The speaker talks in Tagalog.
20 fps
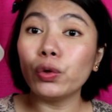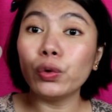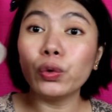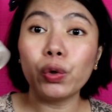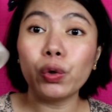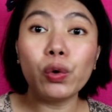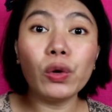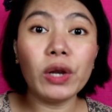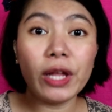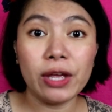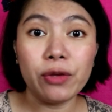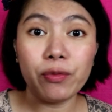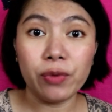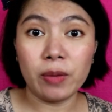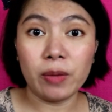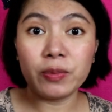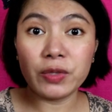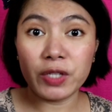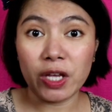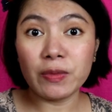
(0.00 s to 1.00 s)
Yung Olay
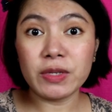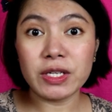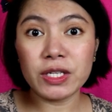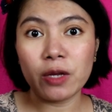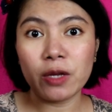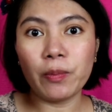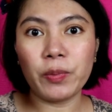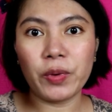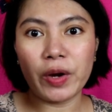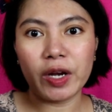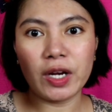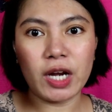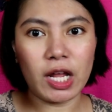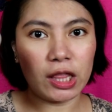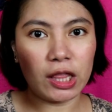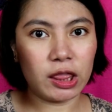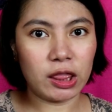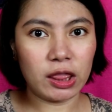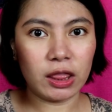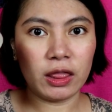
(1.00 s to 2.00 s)
Whip safe siya sa pregnant.